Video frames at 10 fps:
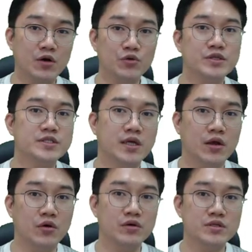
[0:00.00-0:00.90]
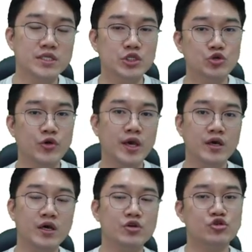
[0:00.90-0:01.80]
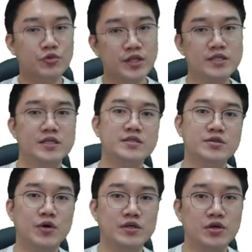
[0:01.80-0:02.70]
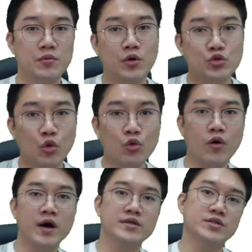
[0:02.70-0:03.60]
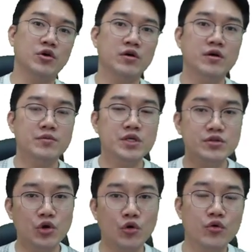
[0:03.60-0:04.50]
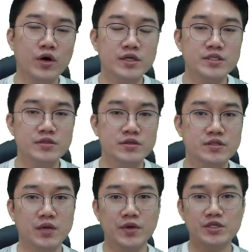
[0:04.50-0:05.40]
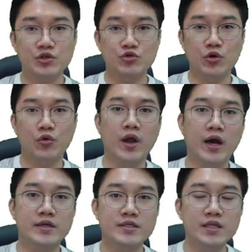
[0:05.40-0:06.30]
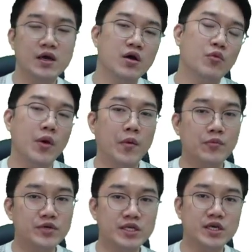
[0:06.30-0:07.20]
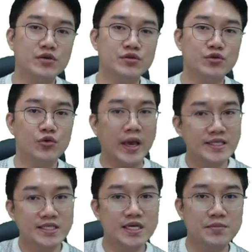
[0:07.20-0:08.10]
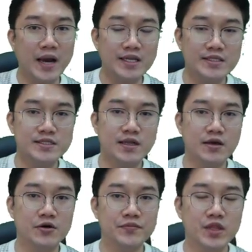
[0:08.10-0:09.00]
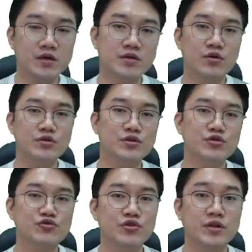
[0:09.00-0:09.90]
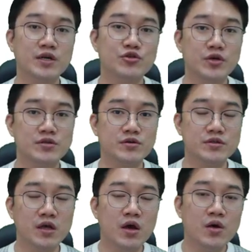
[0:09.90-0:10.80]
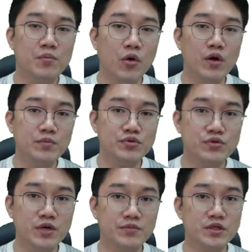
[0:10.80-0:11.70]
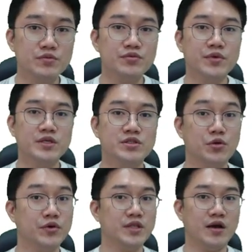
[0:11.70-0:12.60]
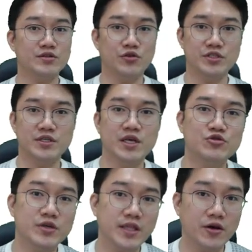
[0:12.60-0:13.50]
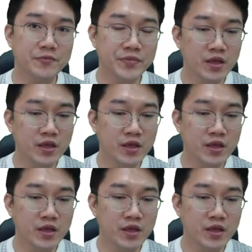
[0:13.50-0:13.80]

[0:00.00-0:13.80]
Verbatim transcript: 하고 있잖아요. 그 이외에 쿠버네티스 환경, 뭐 도커 환경 이런 여러 가지들 그 다음에 그 위에 올라가는 웹 어플리케이션도 굉장히 많이 있잖아요 근데 그런 것들을 구현하기 위해서는 뭔가 프로그램들을 분명히 서버에다가 설치를 해줘야 돼요